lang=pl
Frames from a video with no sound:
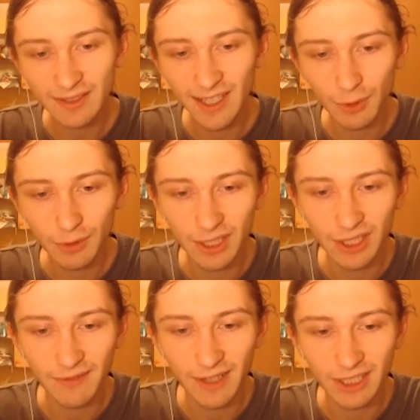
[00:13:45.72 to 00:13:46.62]
Zanim
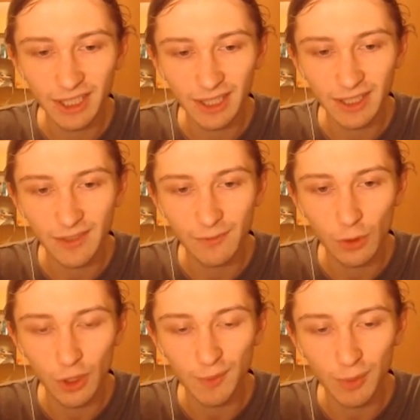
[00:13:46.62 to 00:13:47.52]
ruszycie, wejdźcie ten
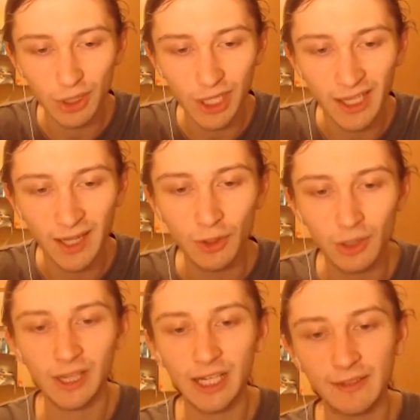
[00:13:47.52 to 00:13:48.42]
zwój rozproszenia.
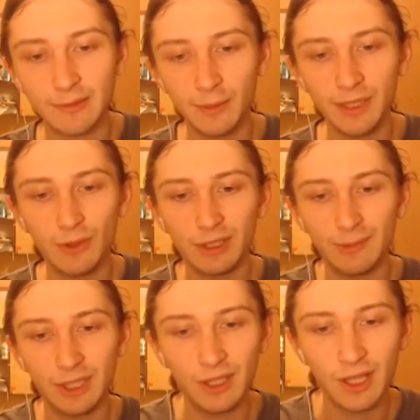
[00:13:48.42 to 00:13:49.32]
Mój kolega wspominał o
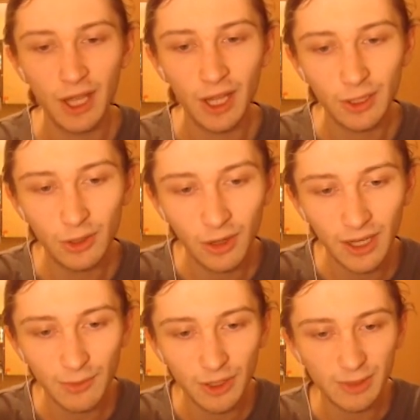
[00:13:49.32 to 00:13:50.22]
tym, że
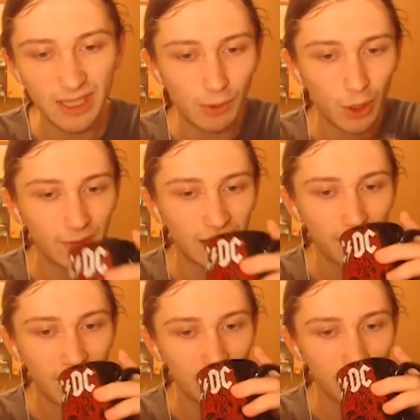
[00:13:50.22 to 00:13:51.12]
droga może być
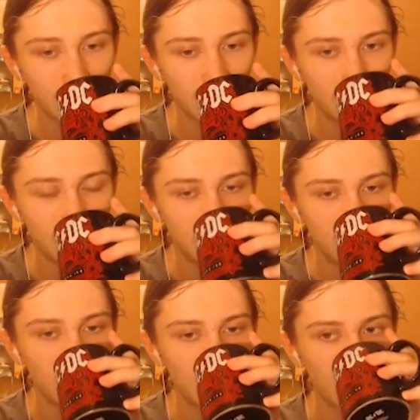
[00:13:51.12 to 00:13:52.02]
zablokowana magią z kaplicy.